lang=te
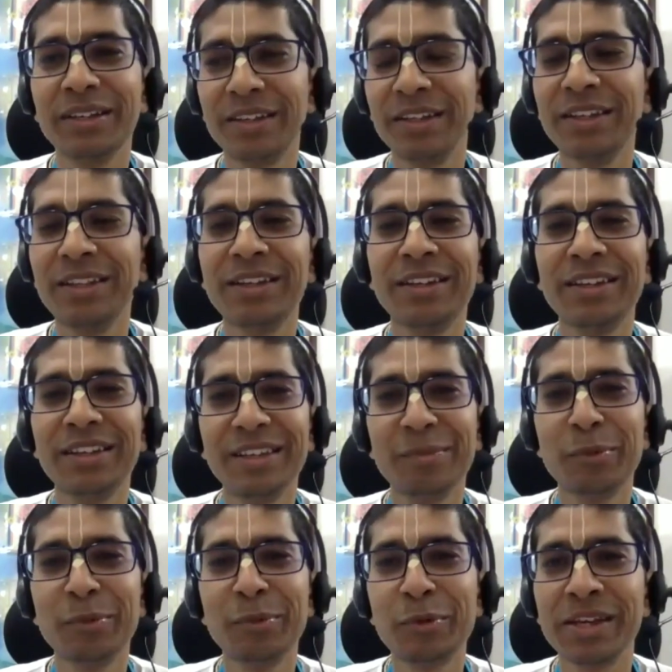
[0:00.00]
లేదండి
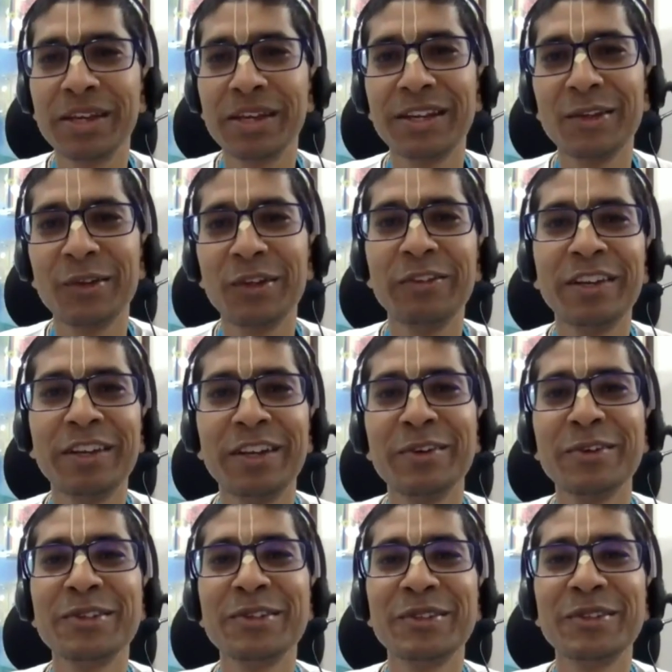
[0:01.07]
ఇప్పుడు మార్కెట్లో ఇవే
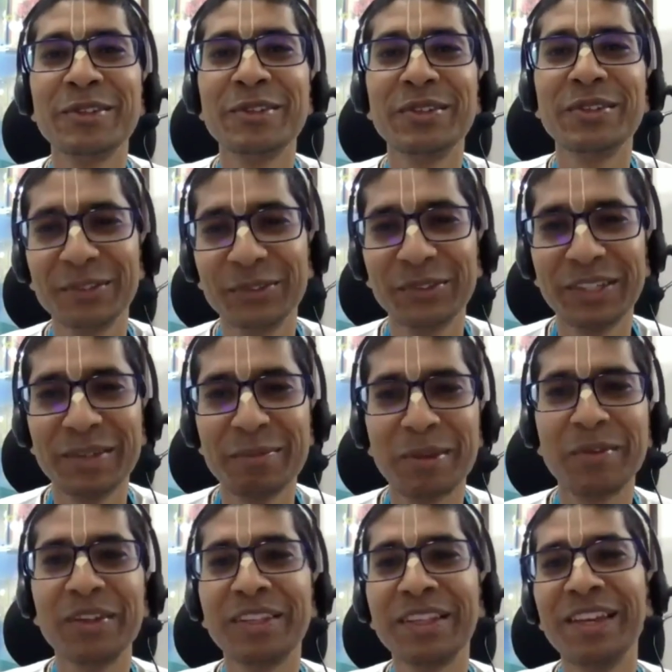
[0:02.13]
నడుస్తున్నాయి సో ఈ
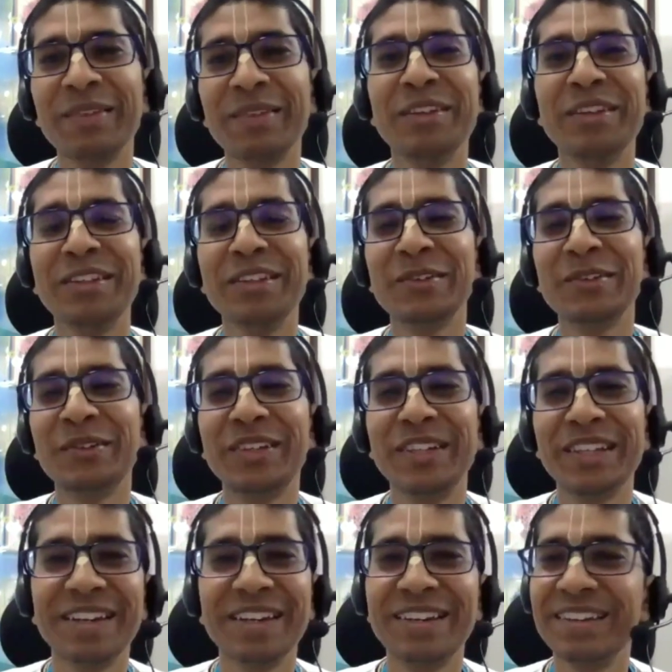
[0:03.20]
పర్వతాలే మీరు
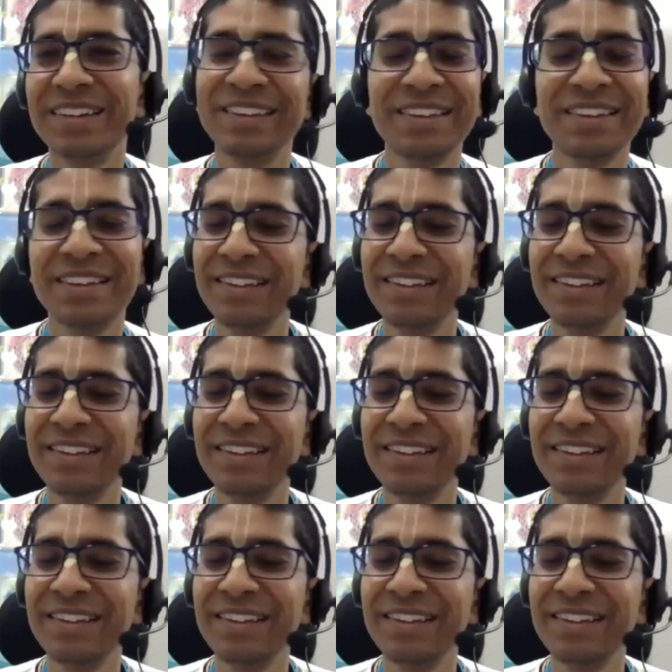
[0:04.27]
తీసుకోండి అని అంటే